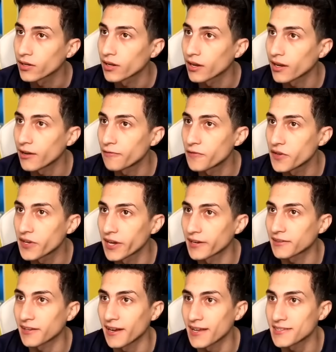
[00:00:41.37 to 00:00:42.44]
ياه في
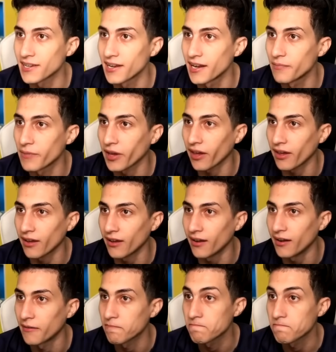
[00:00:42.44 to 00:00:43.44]
كارت نازل للمخيال